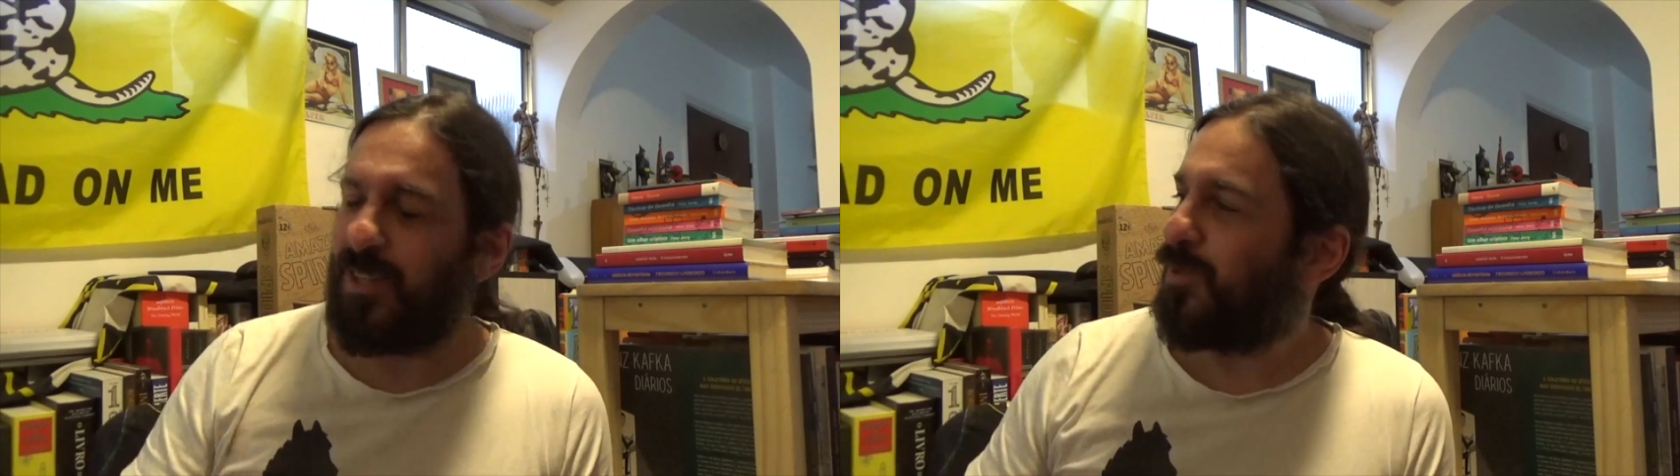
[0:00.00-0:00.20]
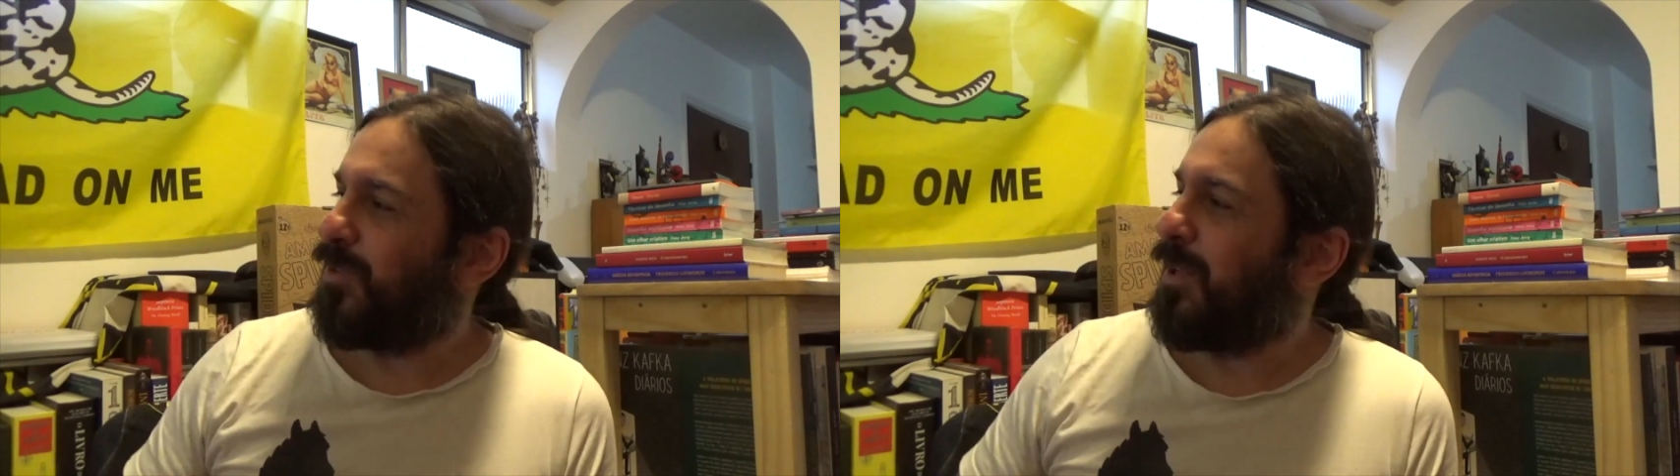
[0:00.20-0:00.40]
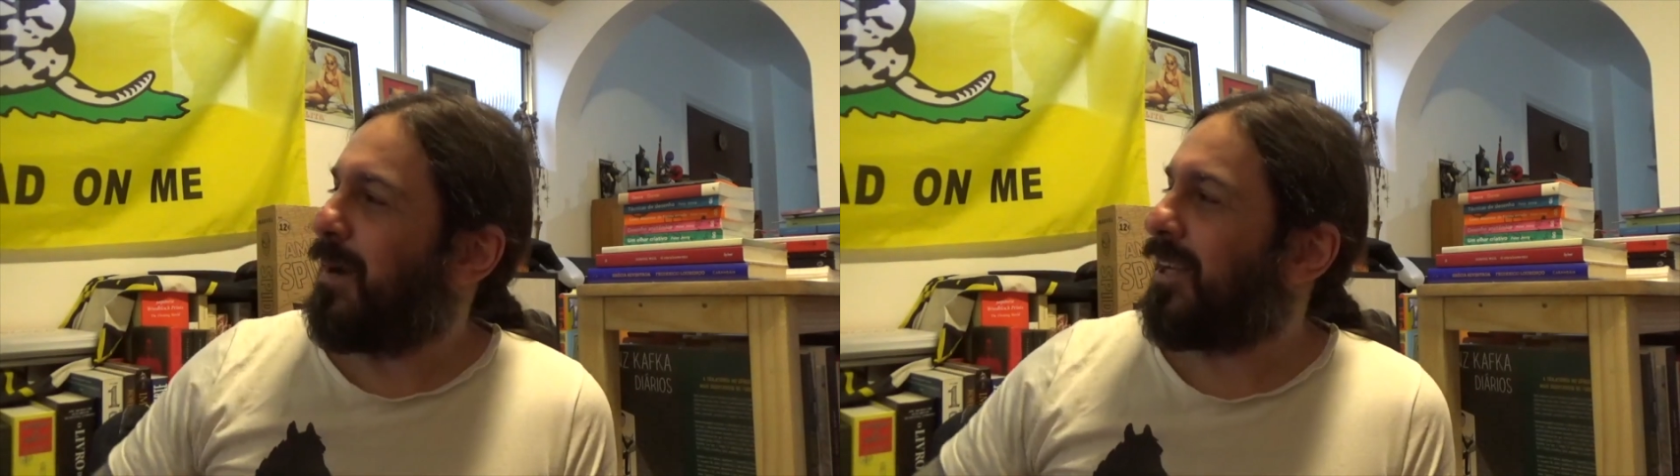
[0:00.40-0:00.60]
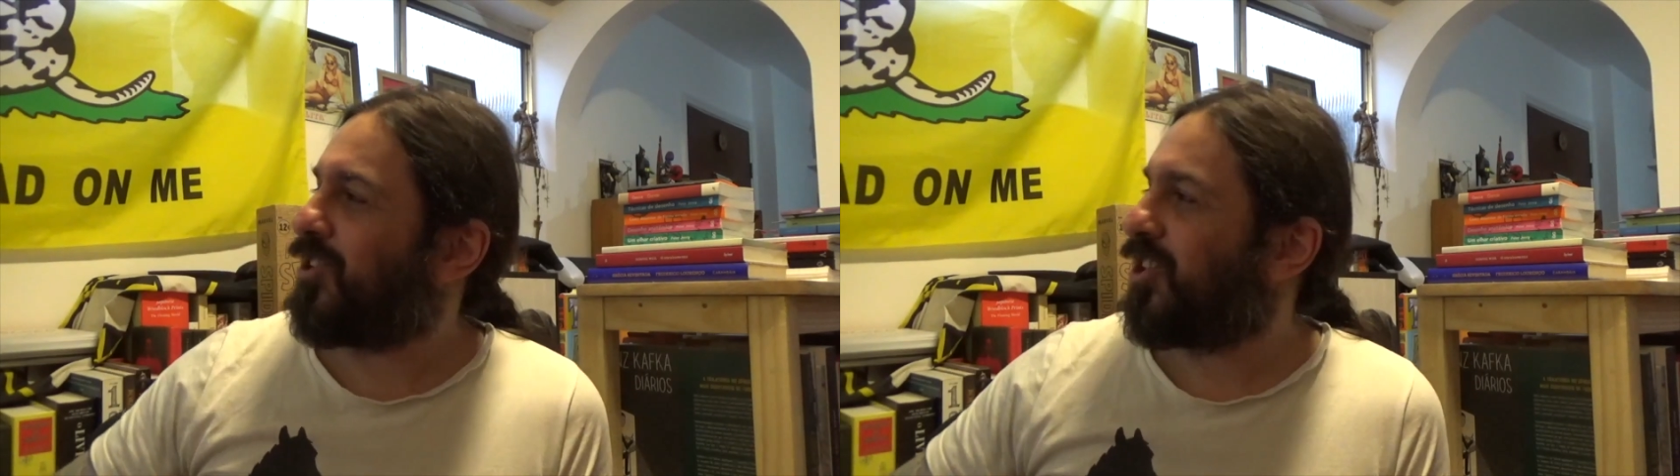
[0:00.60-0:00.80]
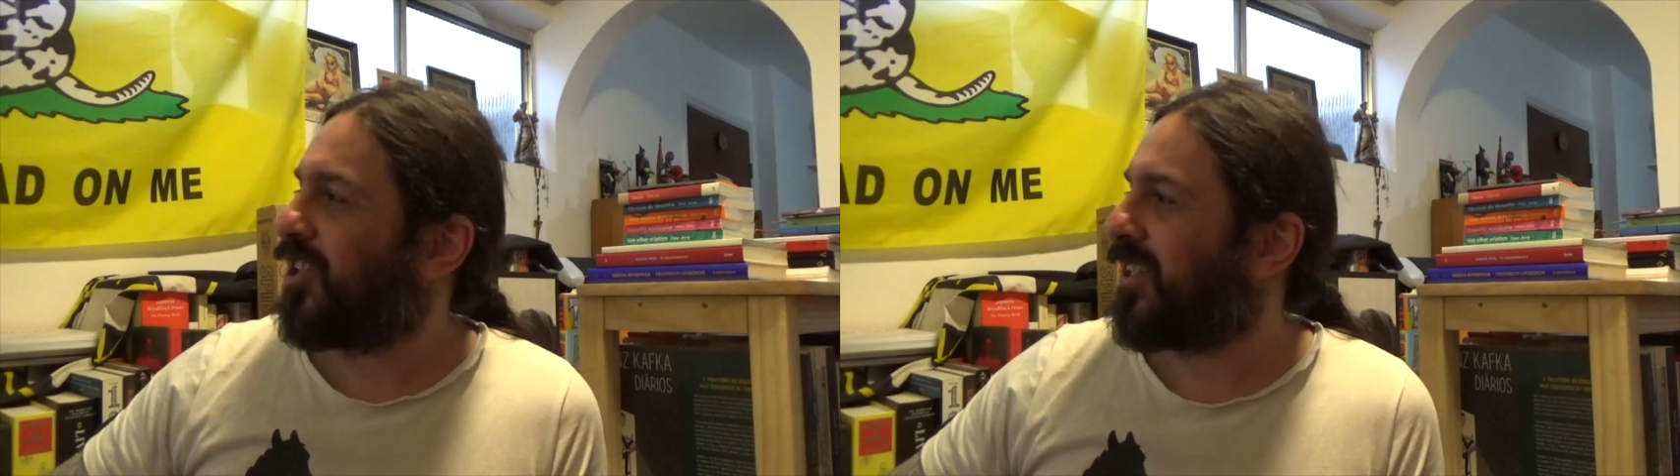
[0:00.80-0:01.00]
o
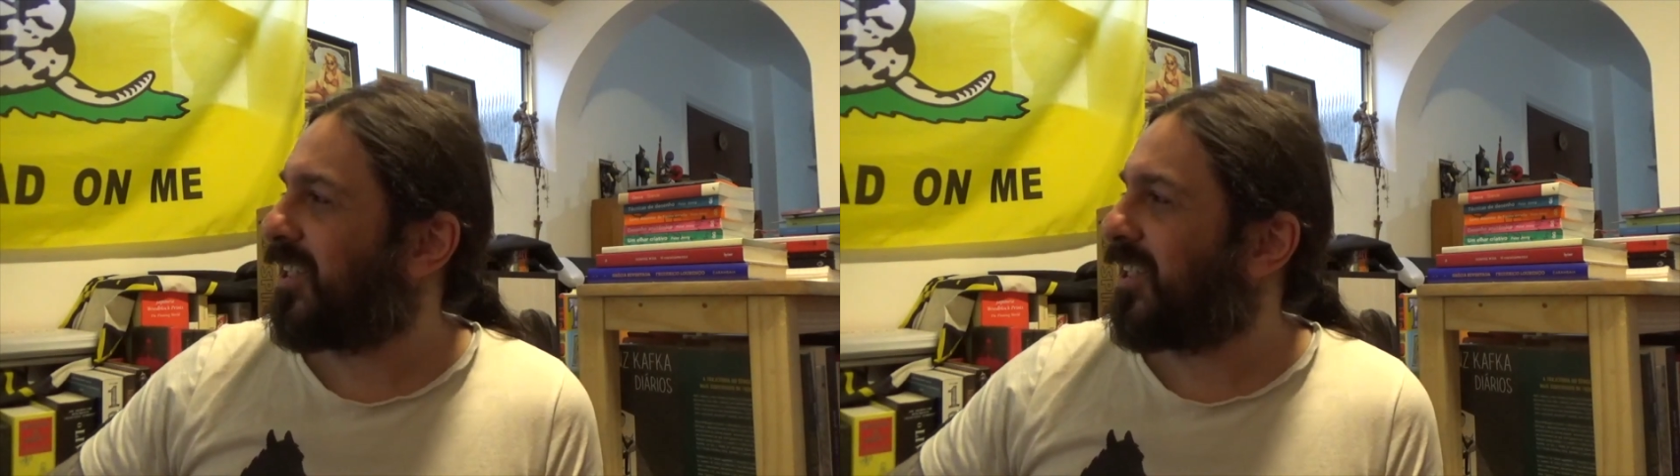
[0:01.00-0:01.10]
debate.